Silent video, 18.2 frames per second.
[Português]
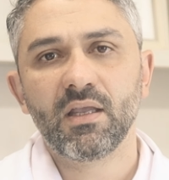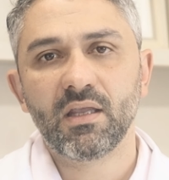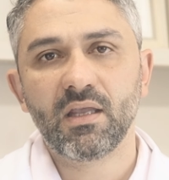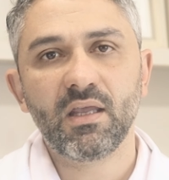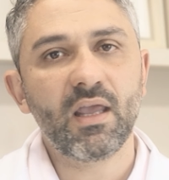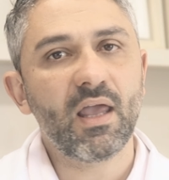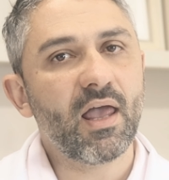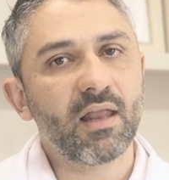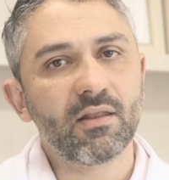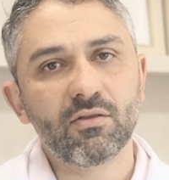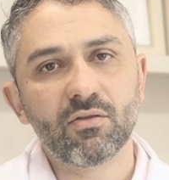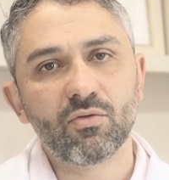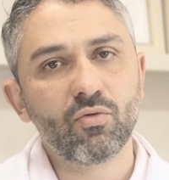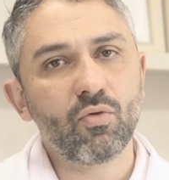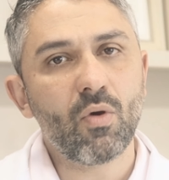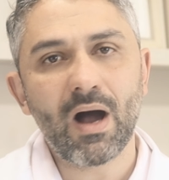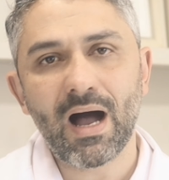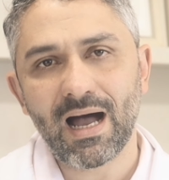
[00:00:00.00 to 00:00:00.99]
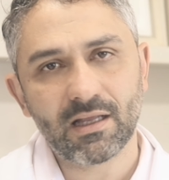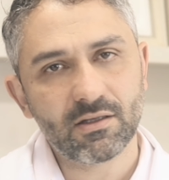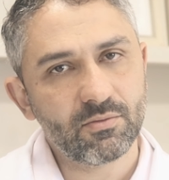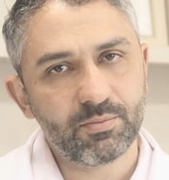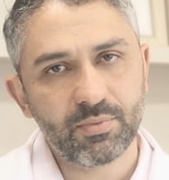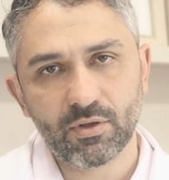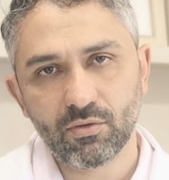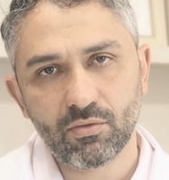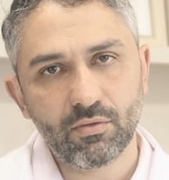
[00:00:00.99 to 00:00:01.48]
que é
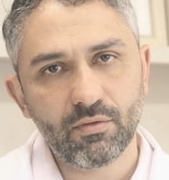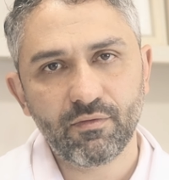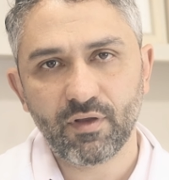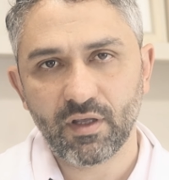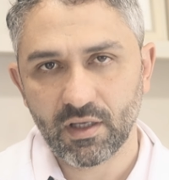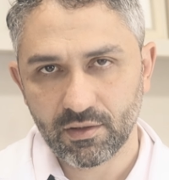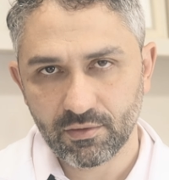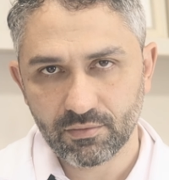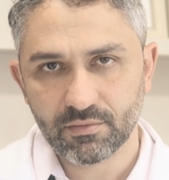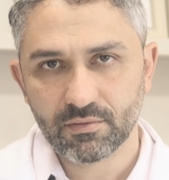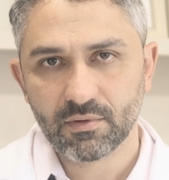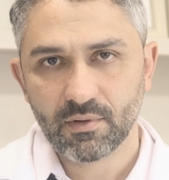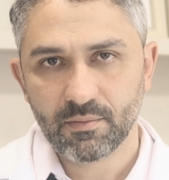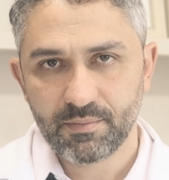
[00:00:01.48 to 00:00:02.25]
doado pelo governo.